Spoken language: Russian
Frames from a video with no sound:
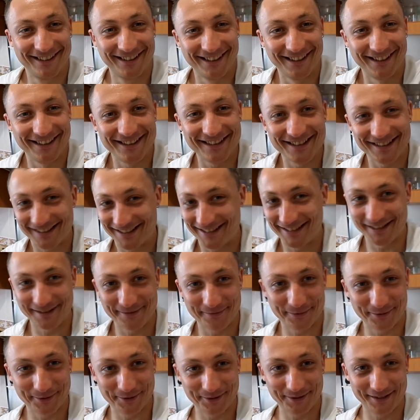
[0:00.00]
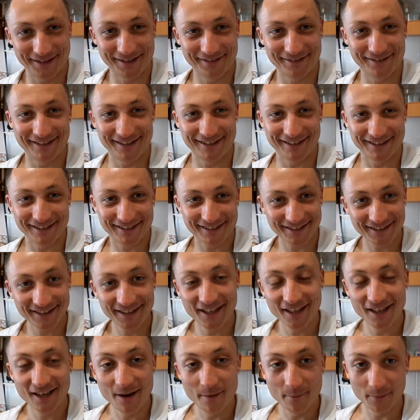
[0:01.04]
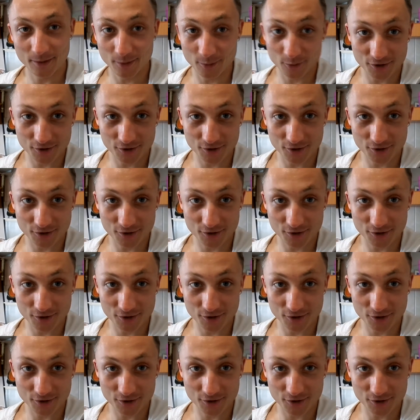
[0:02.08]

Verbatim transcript: а я тебе буду говорить. Потому